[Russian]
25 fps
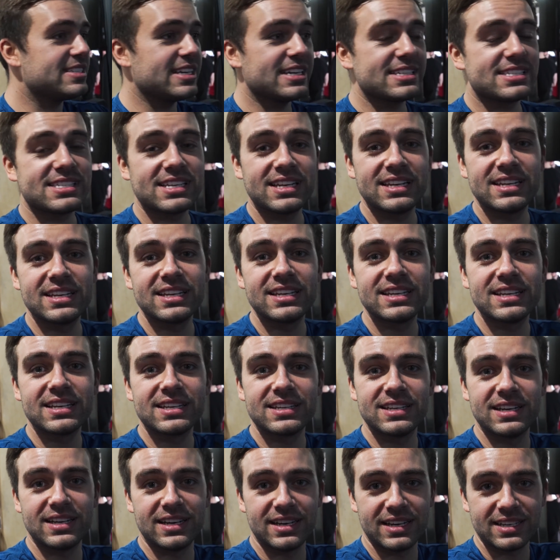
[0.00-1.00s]
Все
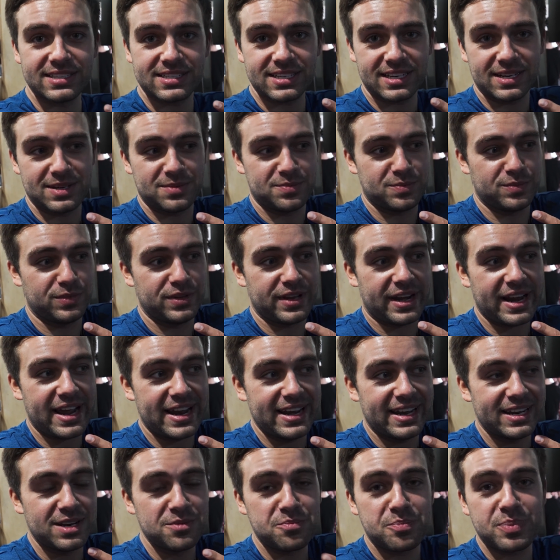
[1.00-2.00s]
остальные э, это
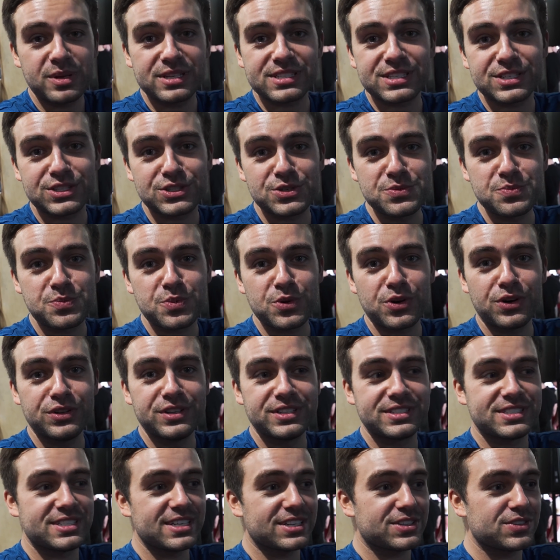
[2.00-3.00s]
реально олимпийские
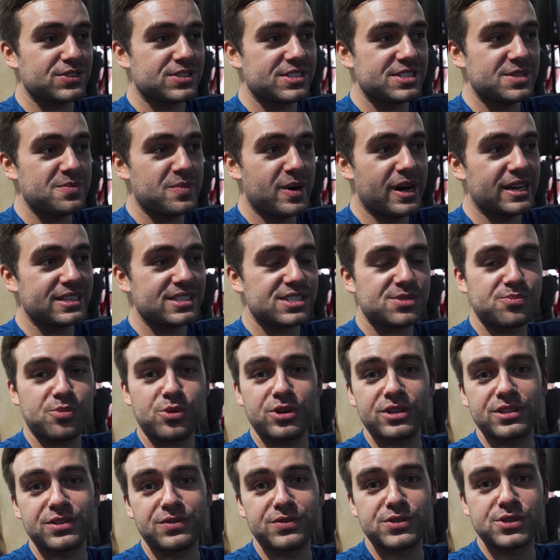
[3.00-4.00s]
чемпионы, те, кто занимается
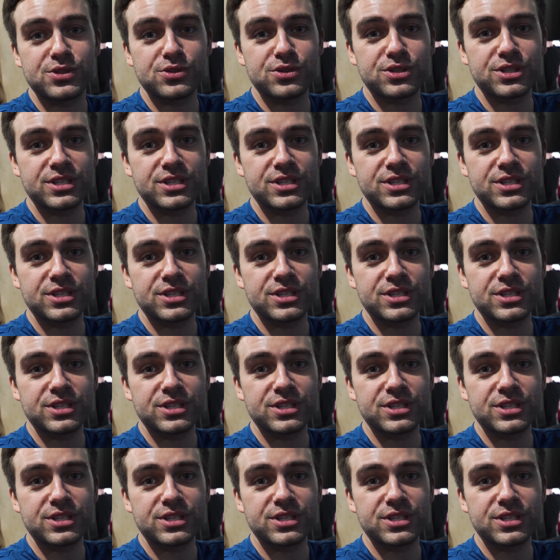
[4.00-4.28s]
спортом всю